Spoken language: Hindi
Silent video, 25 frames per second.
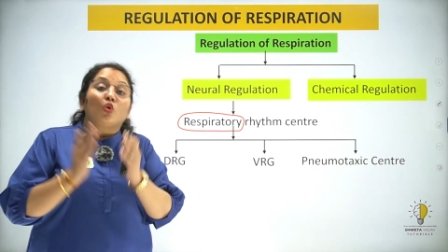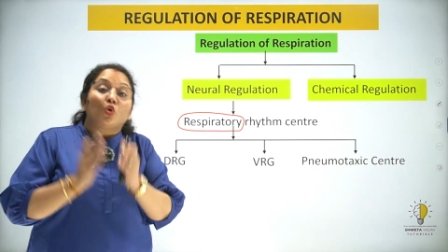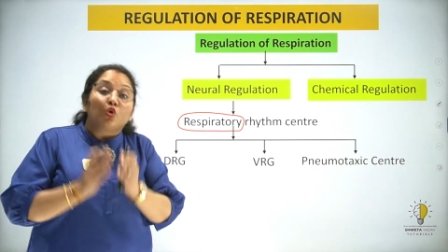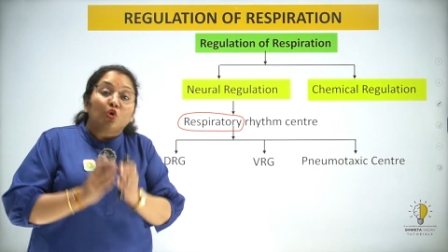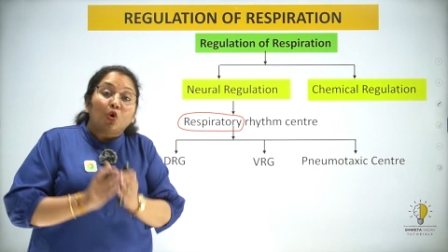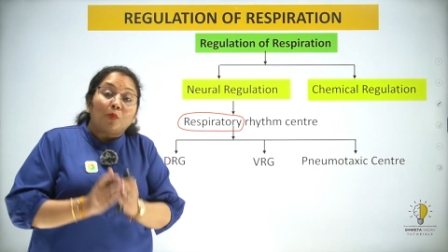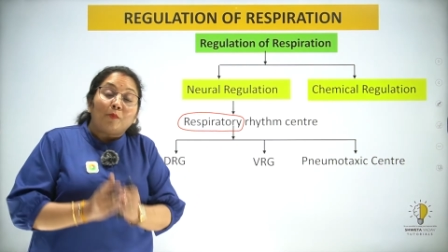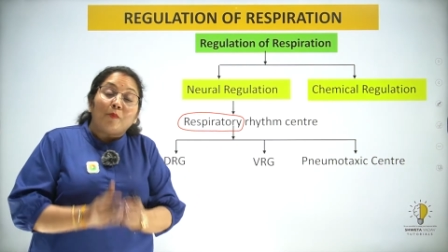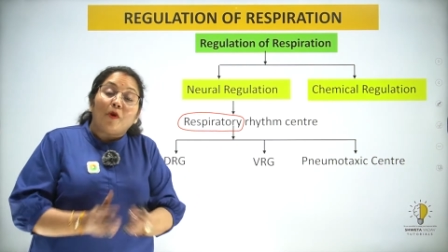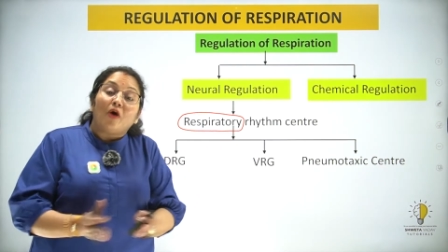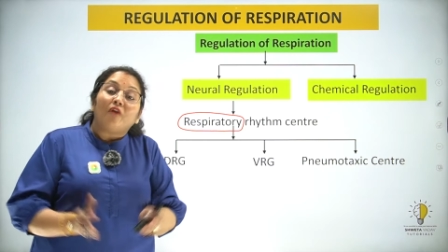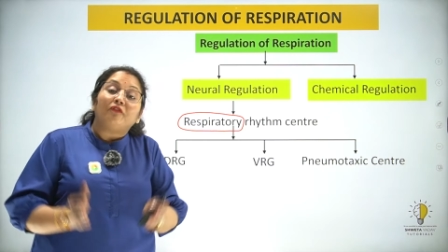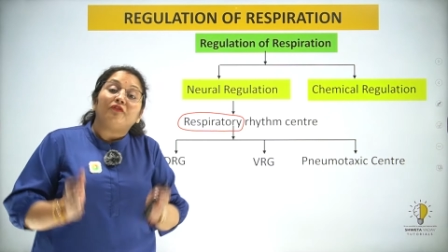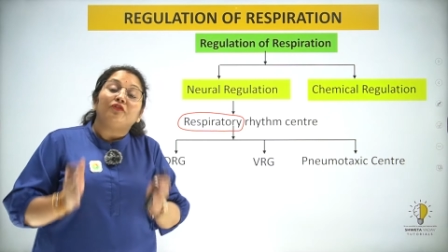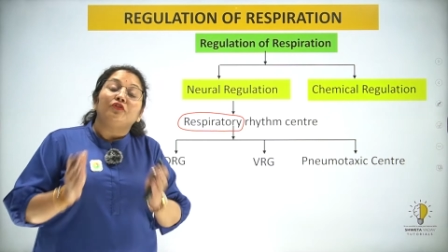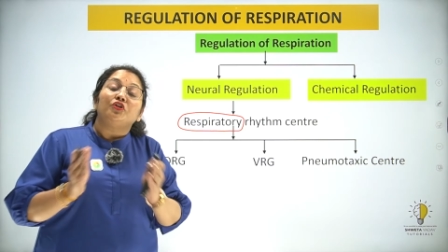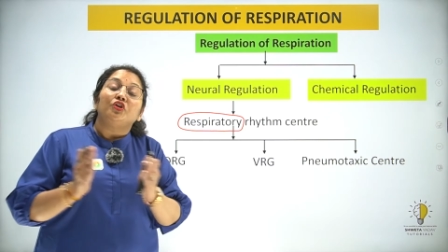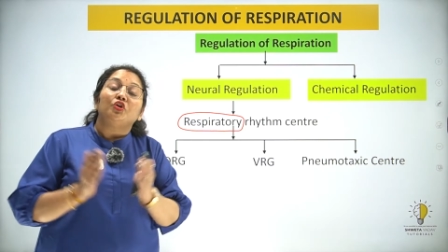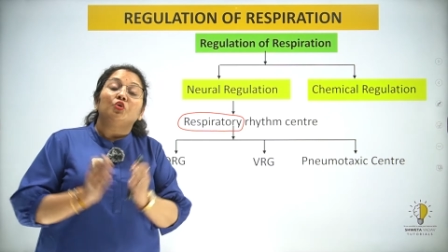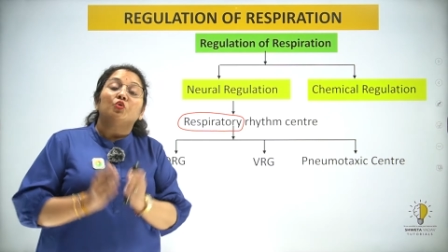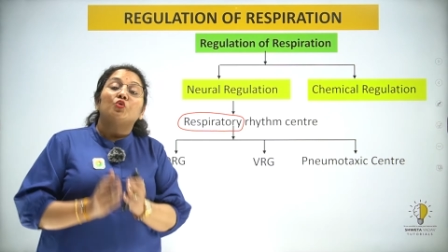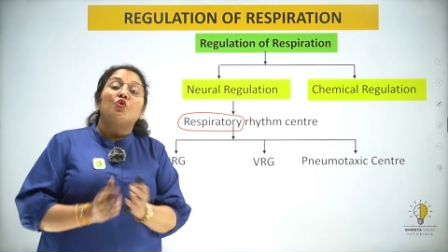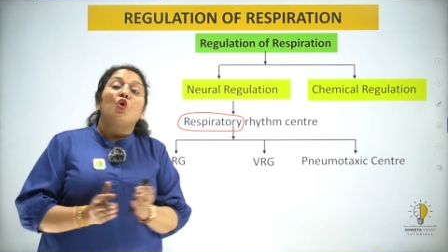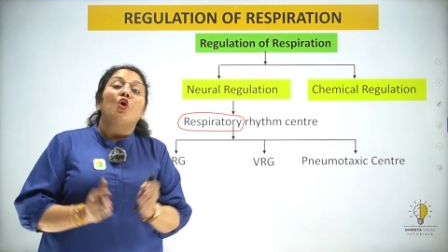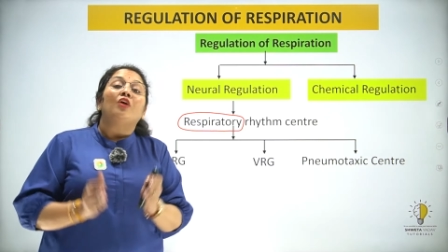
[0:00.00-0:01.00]
ग्रुप ऑफ
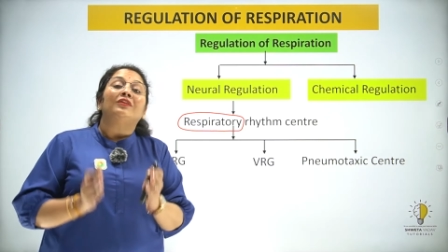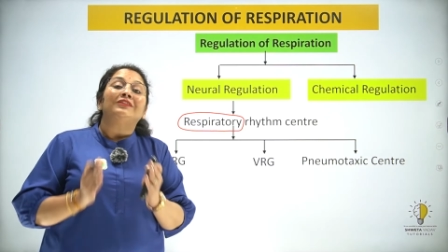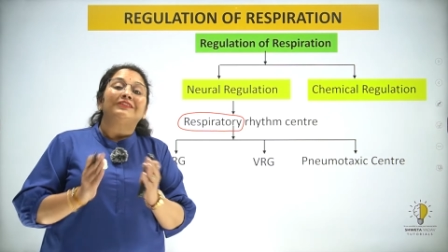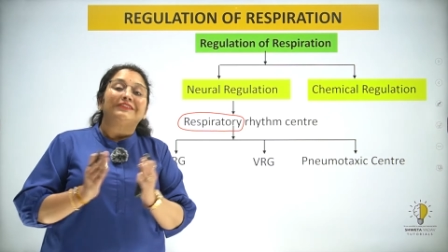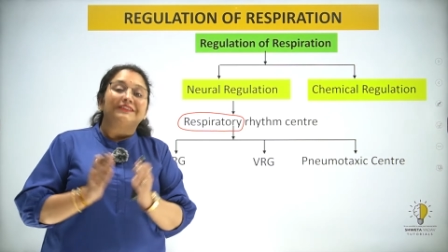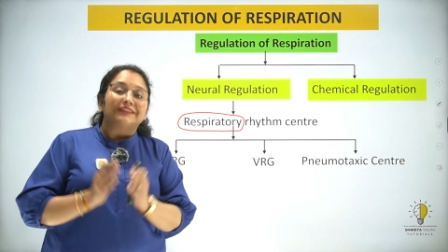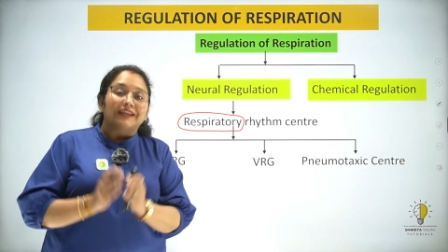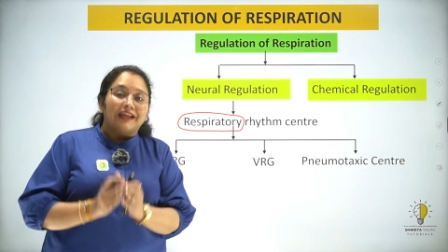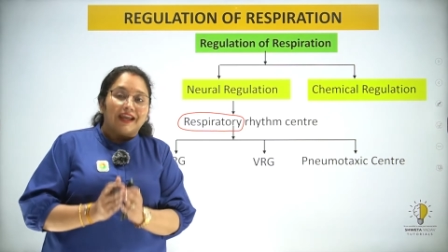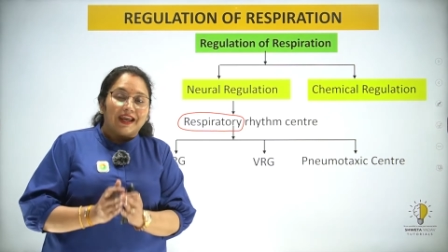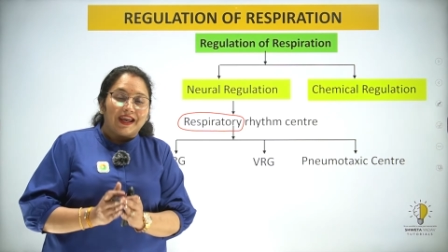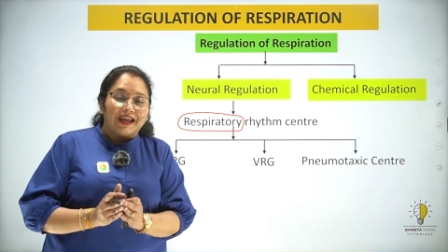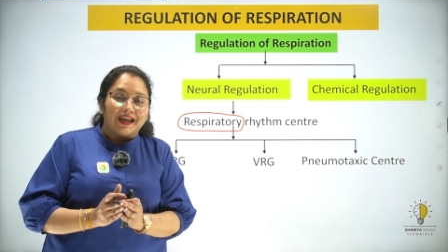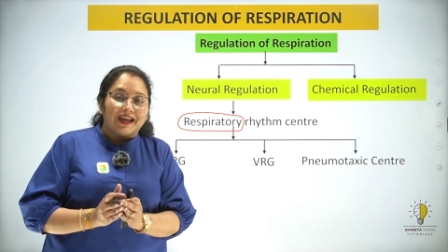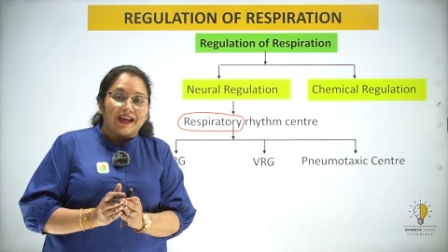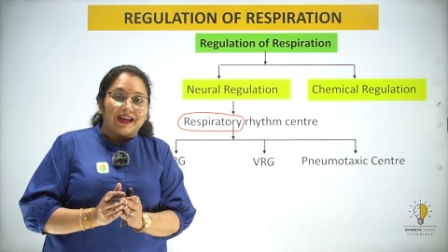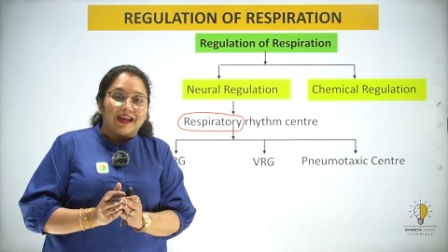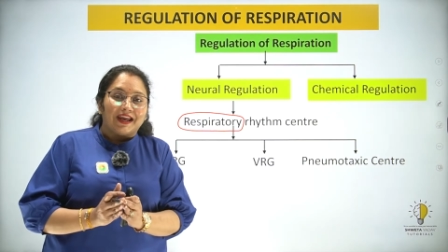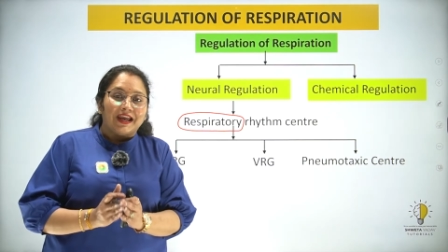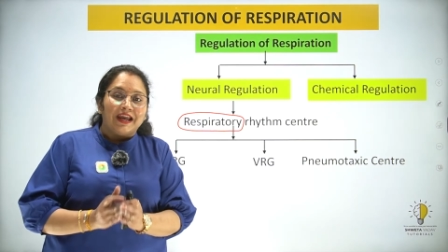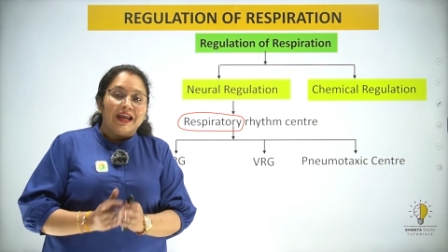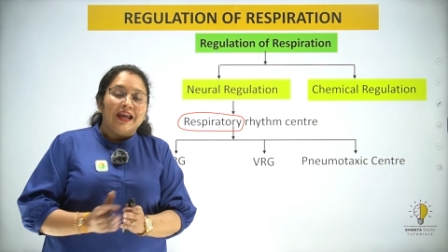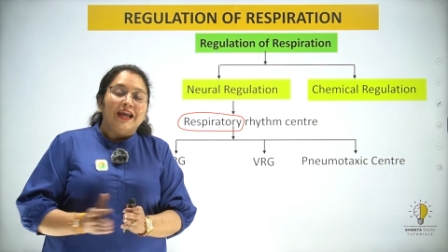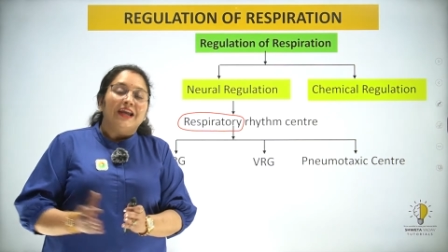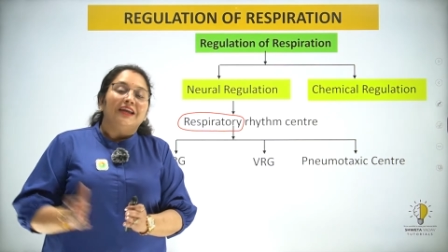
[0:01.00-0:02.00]
न्यूरॉन्स हैं
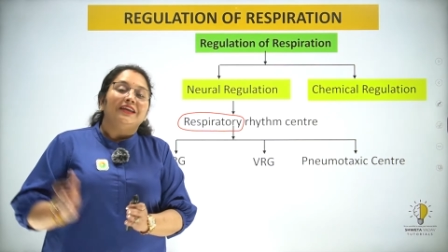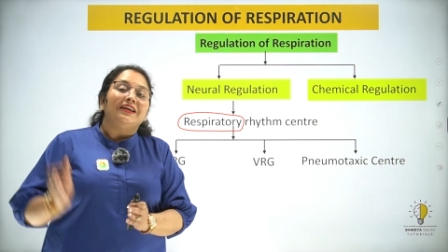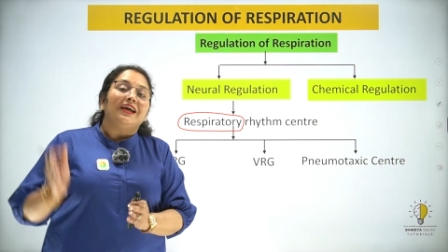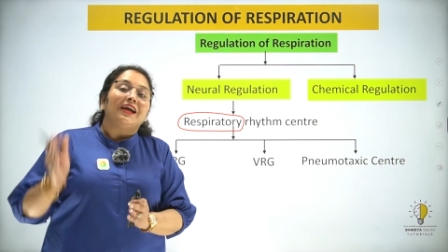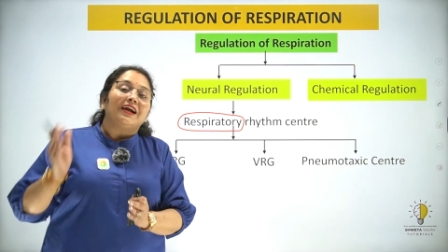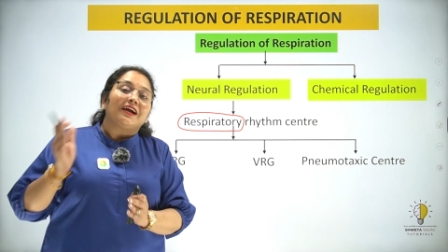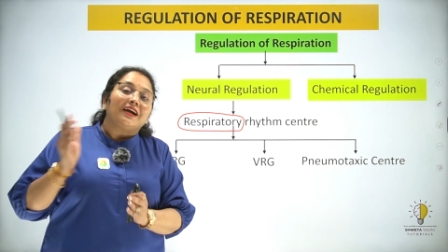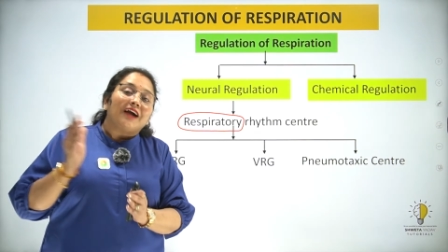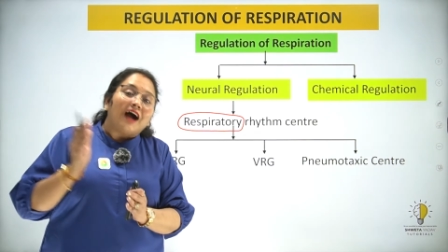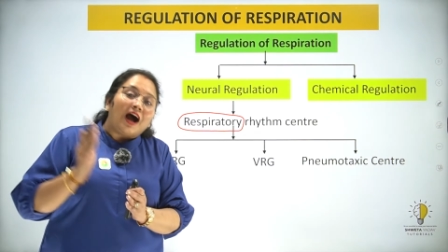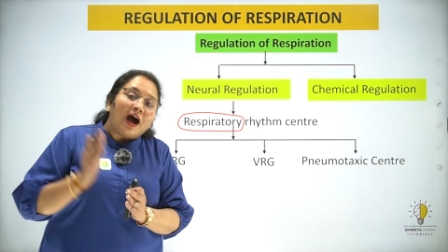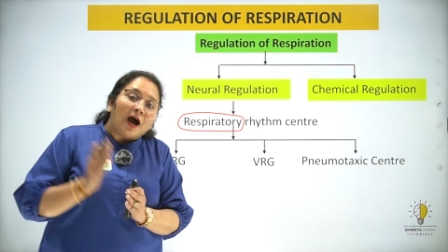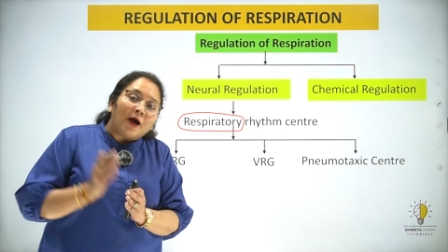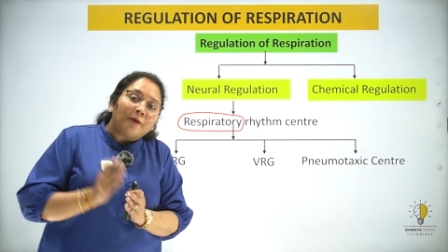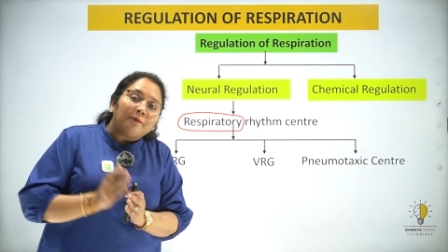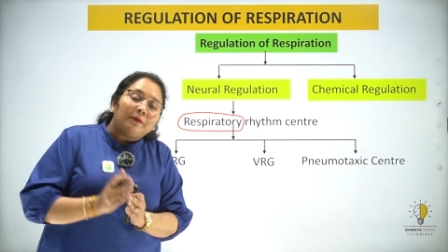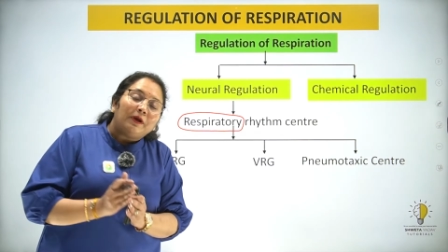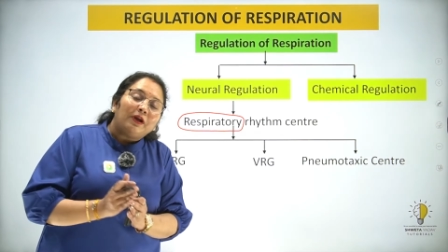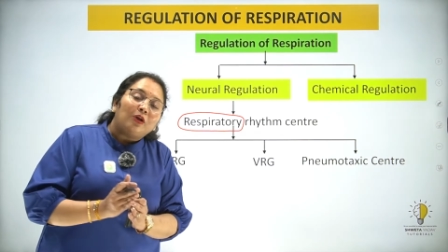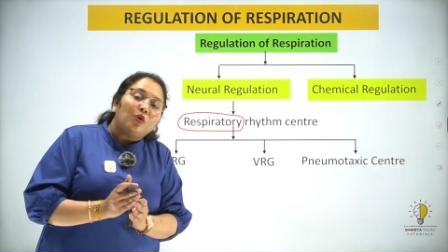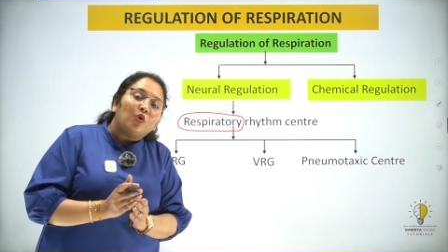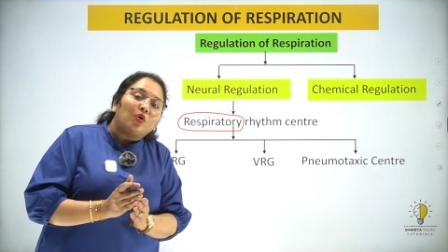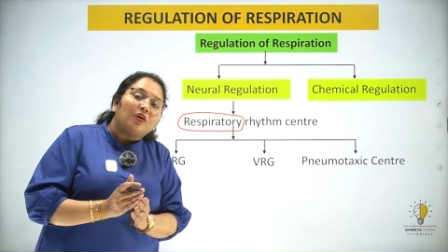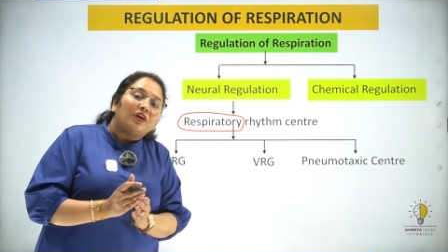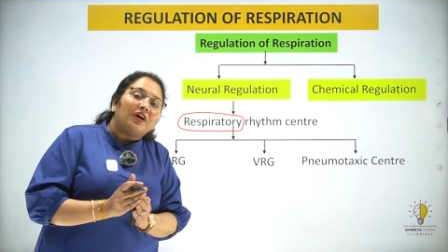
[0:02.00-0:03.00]
ये कहाँ पे
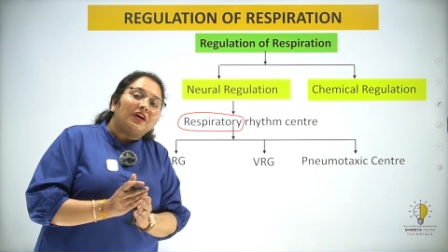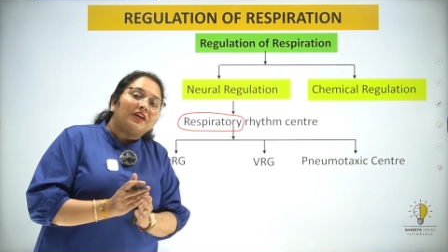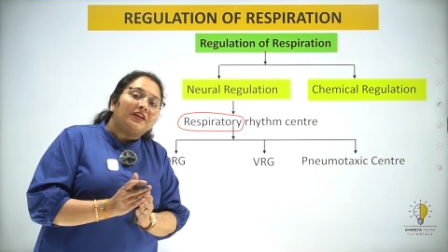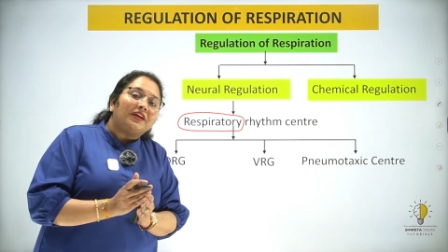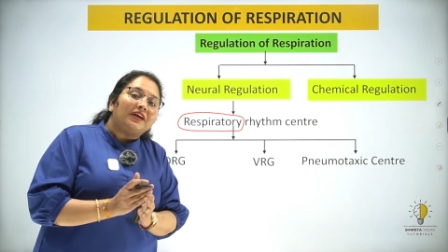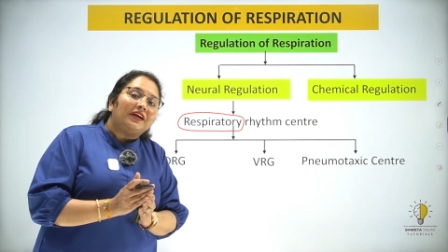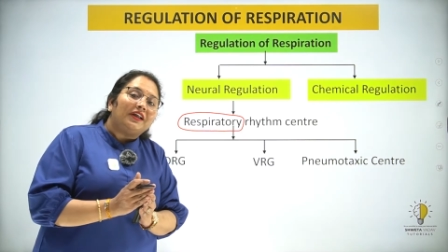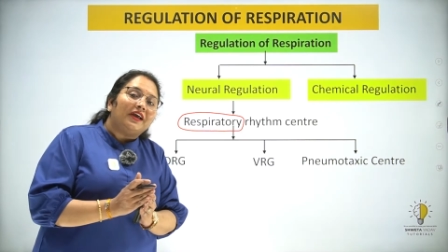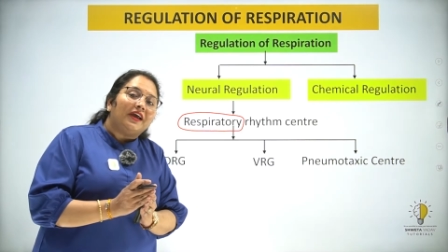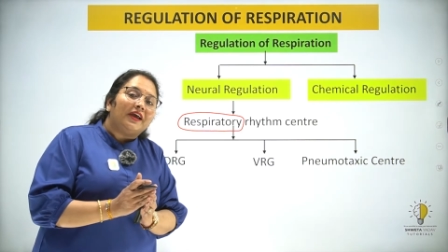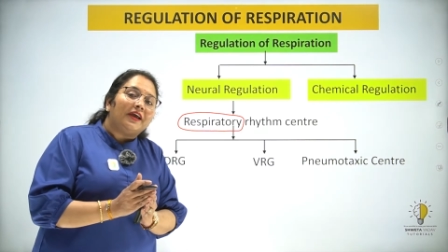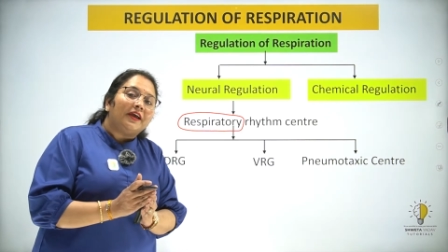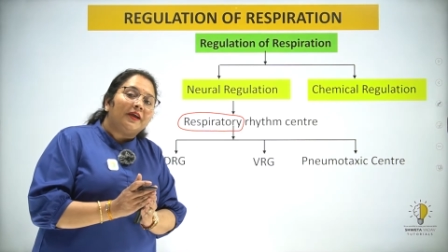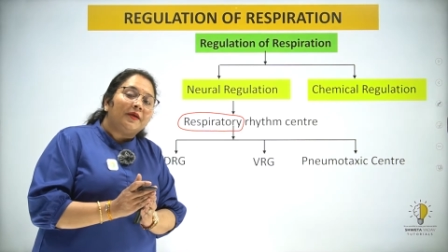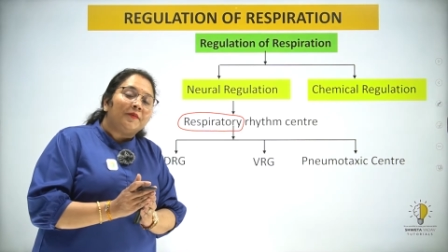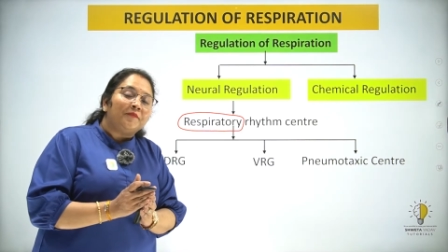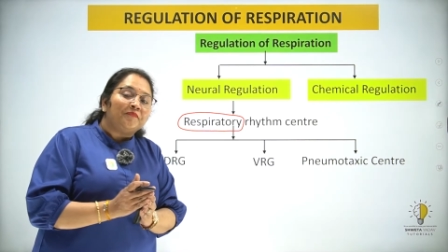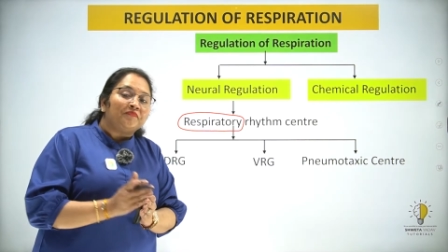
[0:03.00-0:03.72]
लोकेटेड है